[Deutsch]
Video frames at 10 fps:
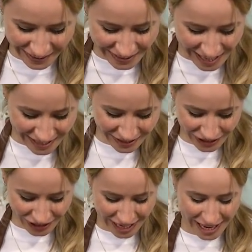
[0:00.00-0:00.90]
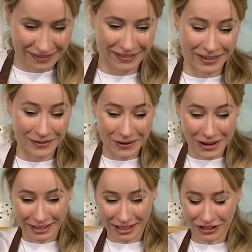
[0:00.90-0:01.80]
Und dann schneiden wir nur
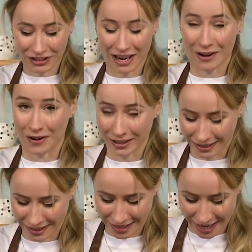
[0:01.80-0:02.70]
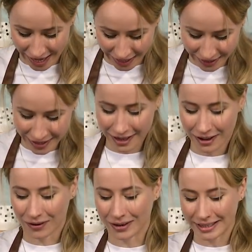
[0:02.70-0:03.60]
noch die Schalotten klein.
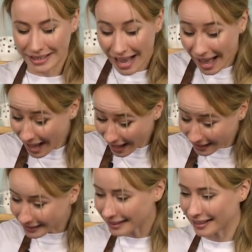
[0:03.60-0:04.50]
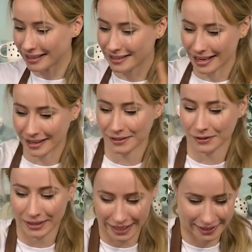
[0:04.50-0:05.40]
Und dann geht es erst
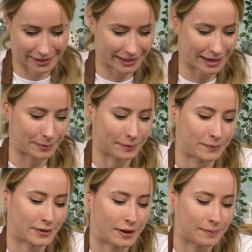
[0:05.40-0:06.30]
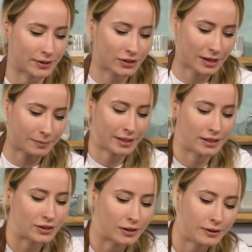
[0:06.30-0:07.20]
zur nächsten Etappe. So, ich schneide mir hier
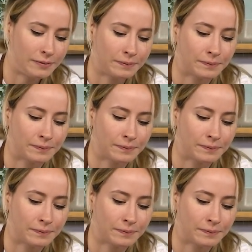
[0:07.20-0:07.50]
die Schalotten.